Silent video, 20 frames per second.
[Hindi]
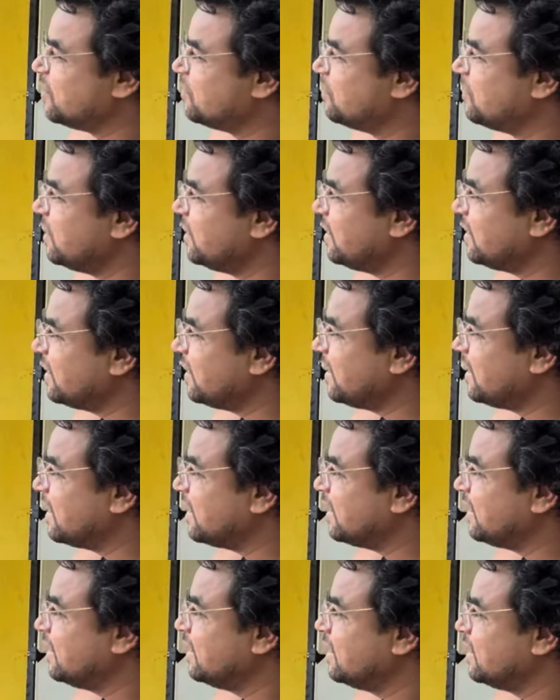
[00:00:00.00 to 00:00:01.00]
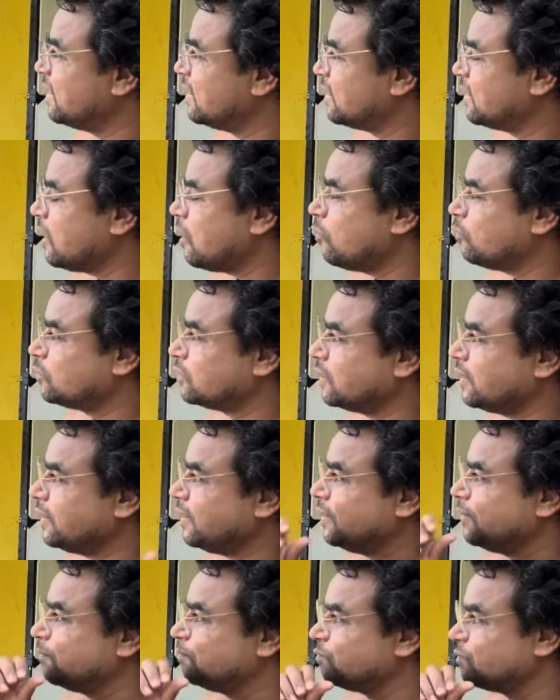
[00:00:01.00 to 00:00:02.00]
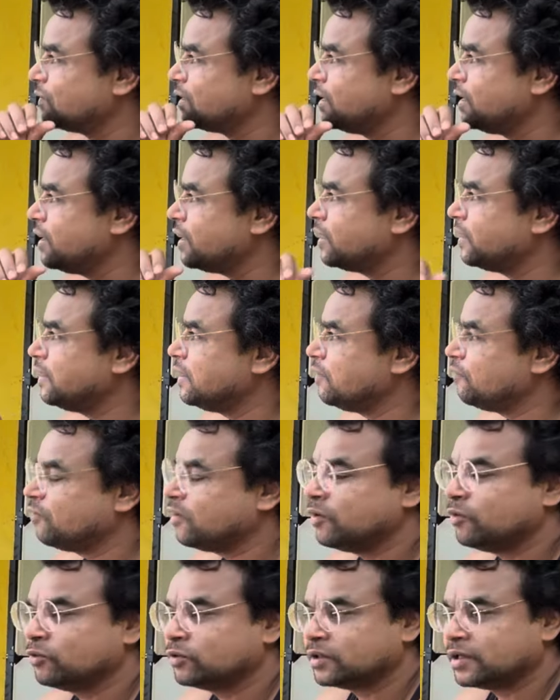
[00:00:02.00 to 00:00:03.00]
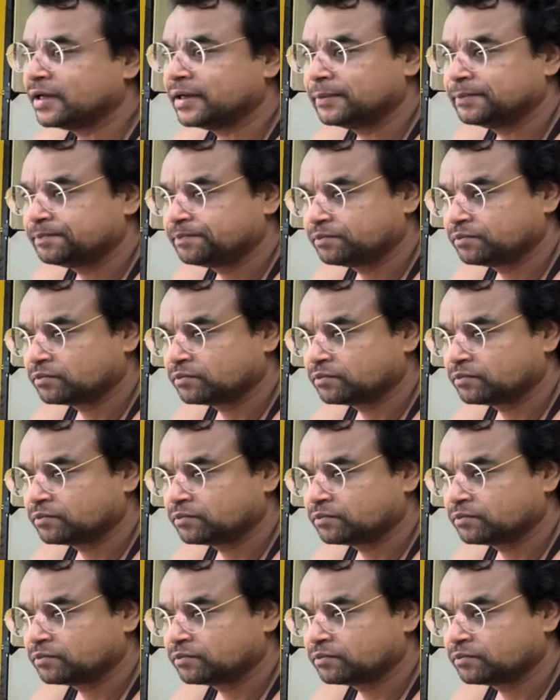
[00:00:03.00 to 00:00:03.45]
मैंने कहा यार क्या होता है एक लेवल होता है